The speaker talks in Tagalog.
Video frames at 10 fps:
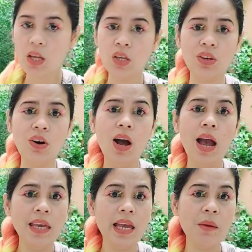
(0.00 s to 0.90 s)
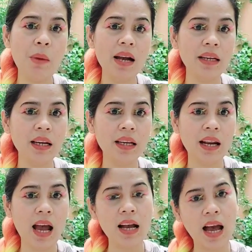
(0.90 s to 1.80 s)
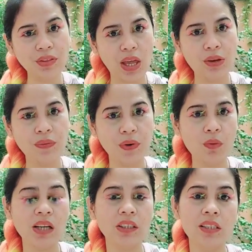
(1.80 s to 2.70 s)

So, yan ang mga karag-karag and thank you for watching.